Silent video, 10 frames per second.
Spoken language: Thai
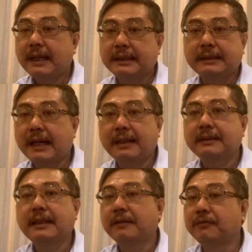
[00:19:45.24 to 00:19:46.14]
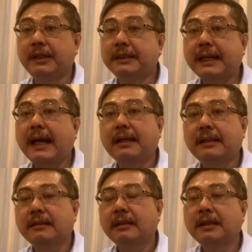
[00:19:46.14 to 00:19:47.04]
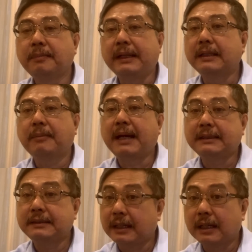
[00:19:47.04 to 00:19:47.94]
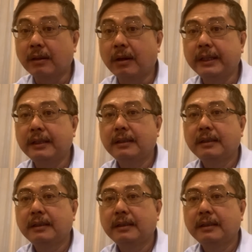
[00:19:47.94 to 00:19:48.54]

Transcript: ถ้าจะตั้งถ้าจะฝืนตั้งก็คือเป็นรัฐบาลเสียงข้างน้อย